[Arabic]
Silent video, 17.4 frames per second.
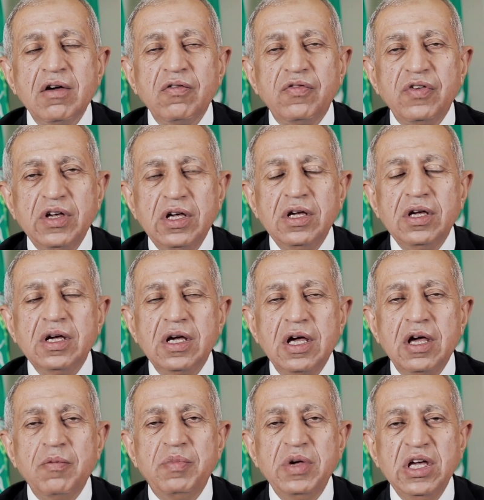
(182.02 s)
في
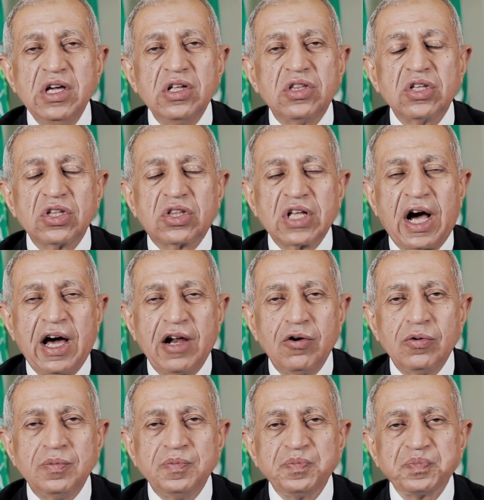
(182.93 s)
بيئة
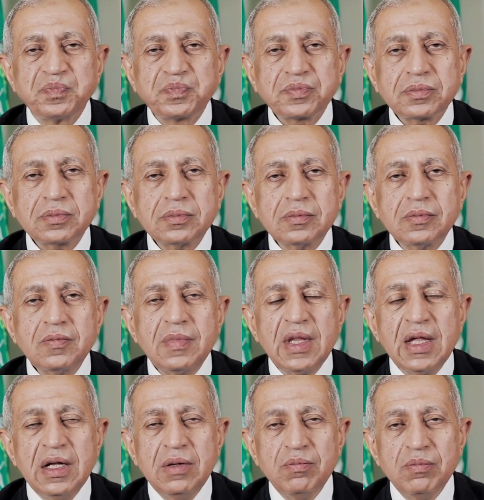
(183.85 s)
التعلم
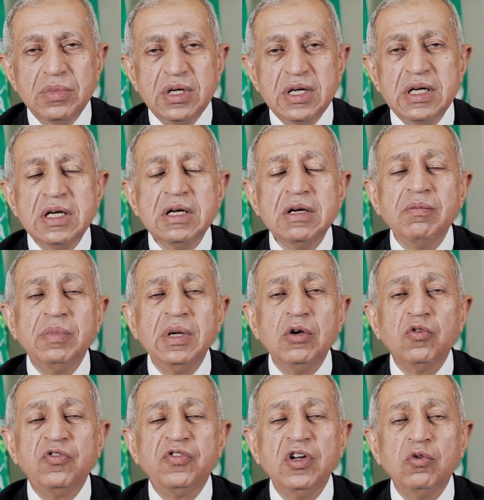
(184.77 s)

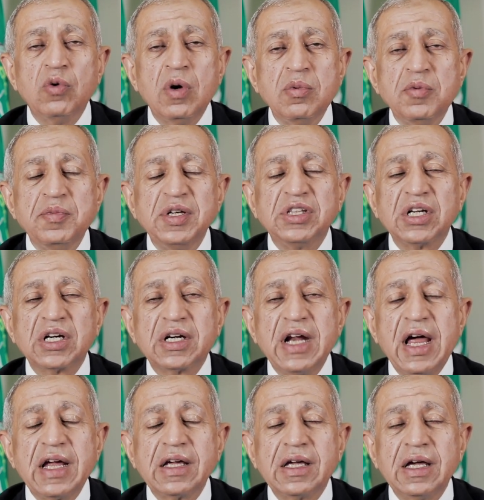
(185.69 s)
في الويبومتريك
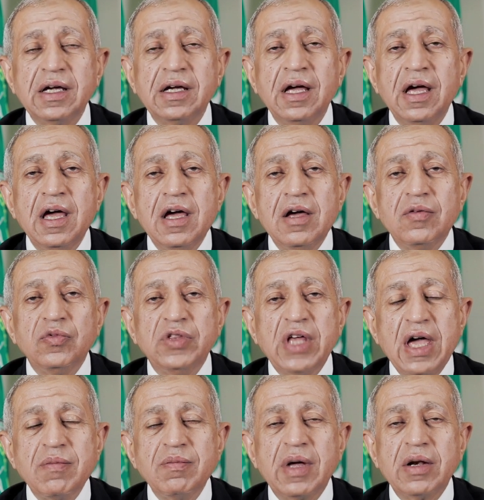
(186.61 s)
رانكينج
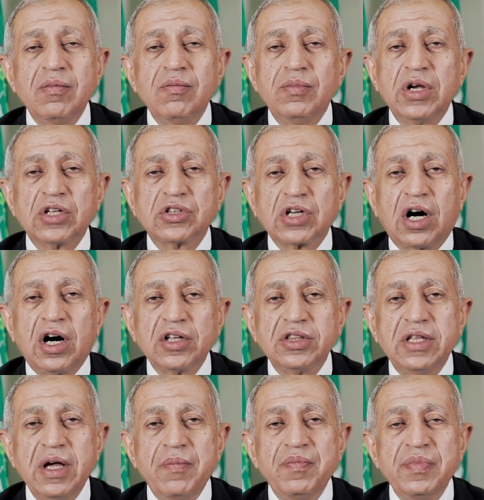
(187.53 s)
دايما
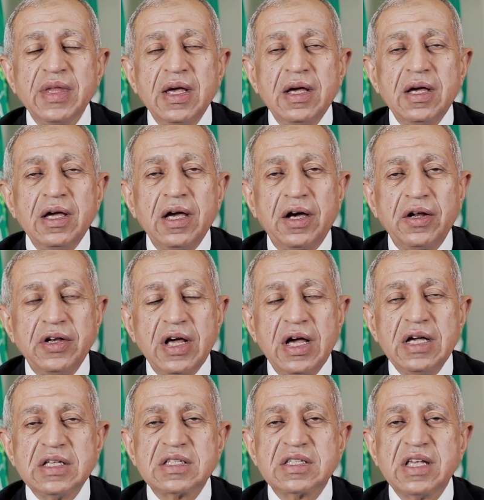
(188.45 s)
بنتقدم
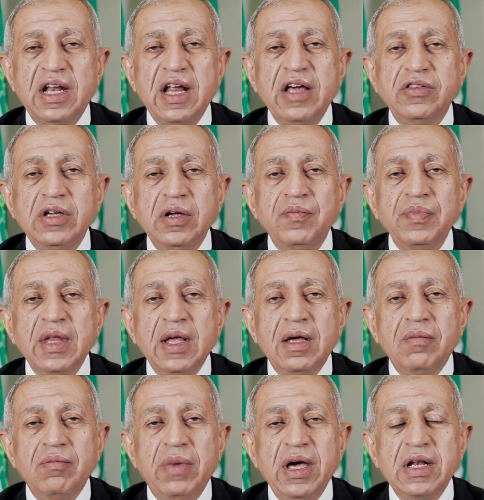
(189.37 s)
احنا السنة دي
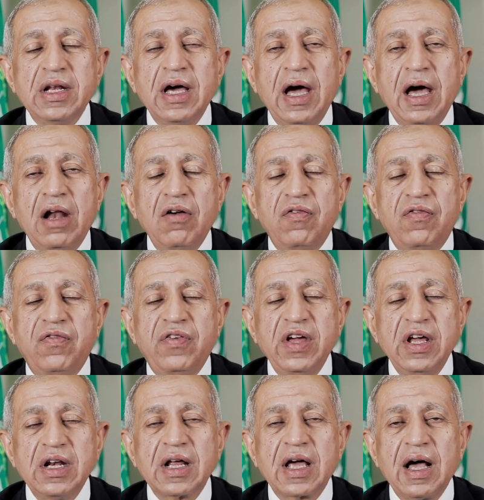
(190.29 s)
بقينا
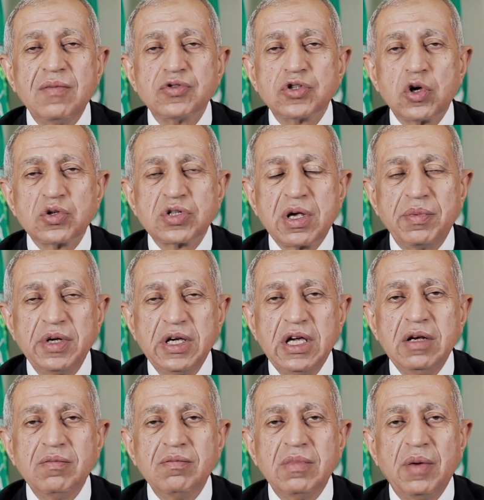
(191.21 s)

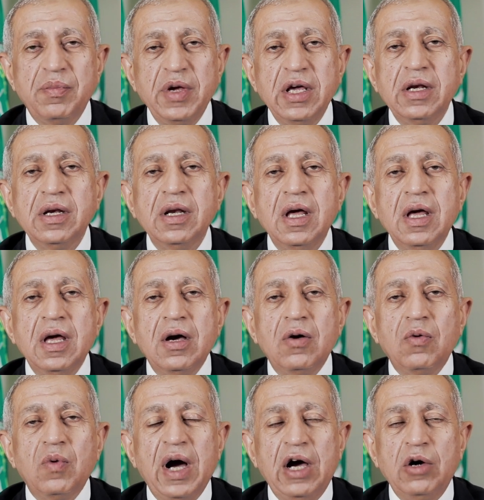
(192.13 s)
2075 ما بين
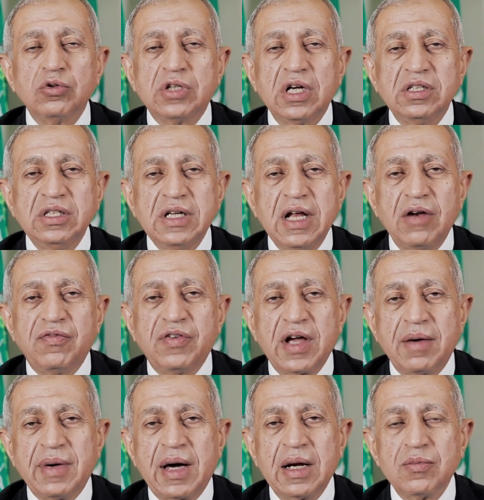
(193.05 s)
31 ألف
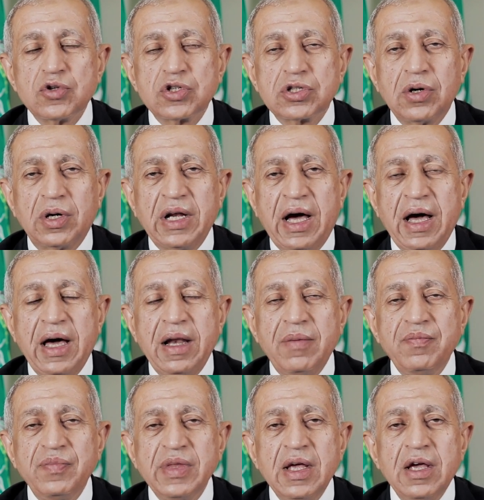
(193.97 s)
جامعة على مستوى
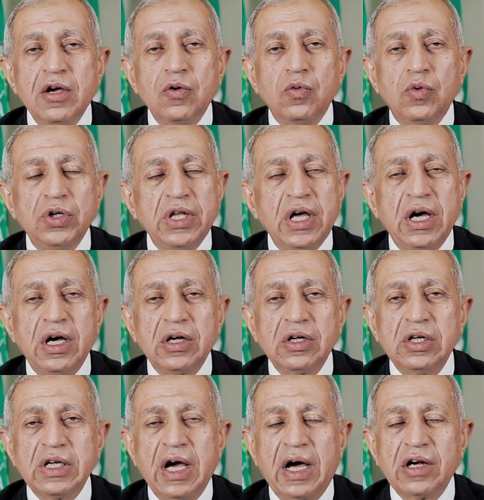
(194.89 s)
العالم
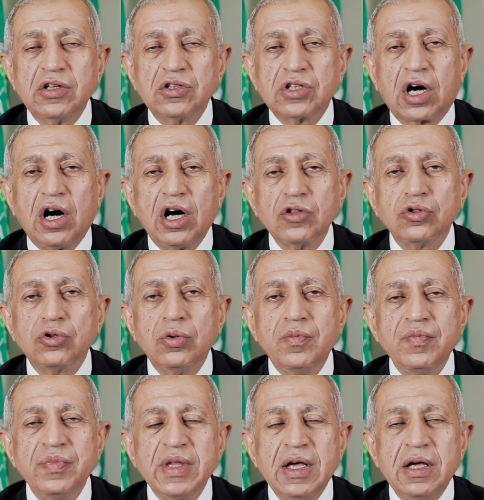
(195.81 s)
وده يعني
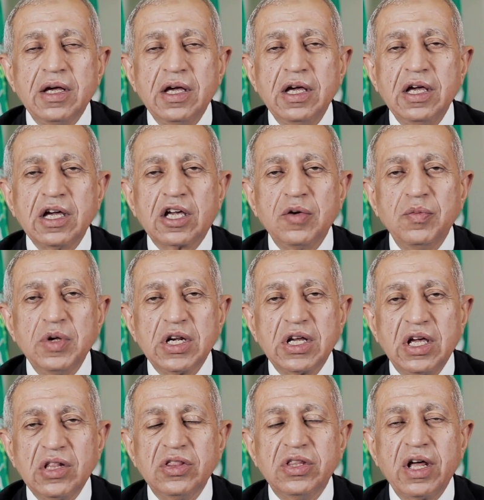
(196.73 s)
تقدم آه، كبير
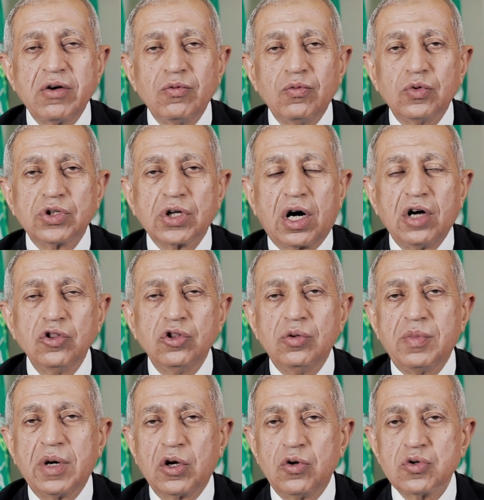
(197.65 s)
جدا
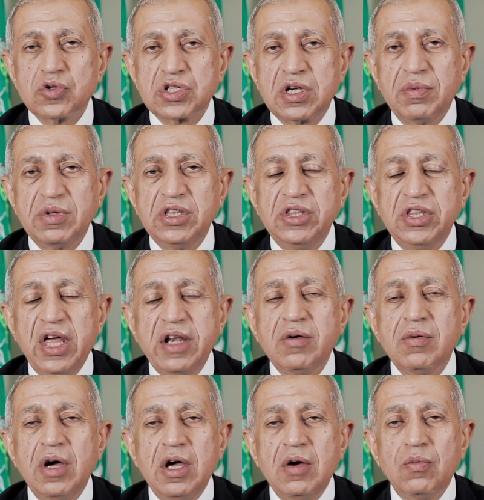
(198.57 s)
وتقدم ملحوظ
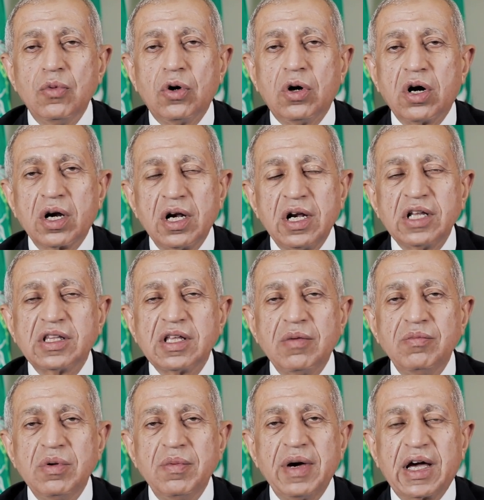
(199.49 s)
جدا مقارنة
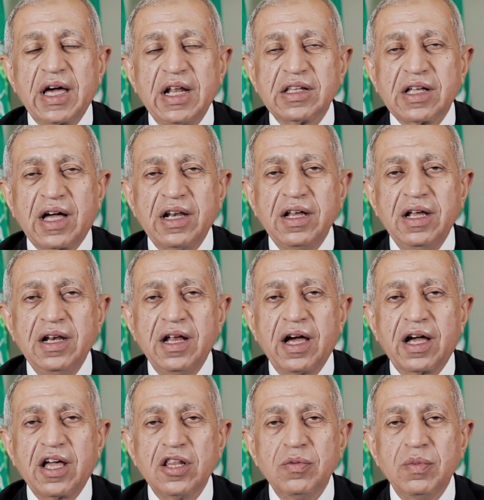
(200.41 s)
بما كانت عليه
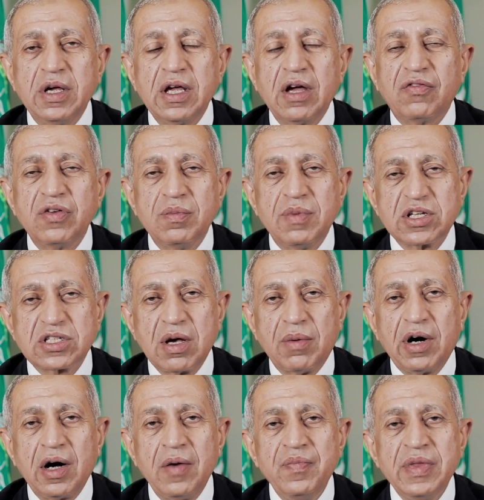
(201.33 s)
الأكاديمية فيما
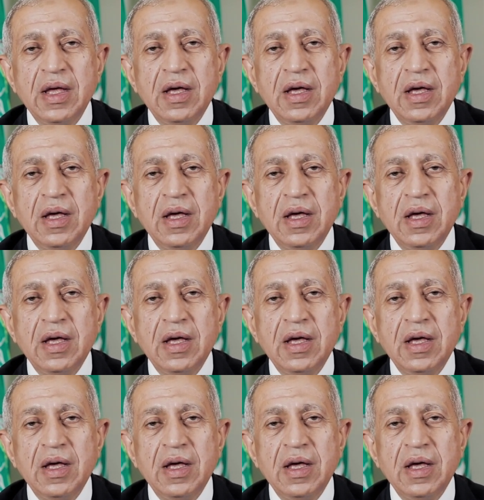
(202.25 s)
سبق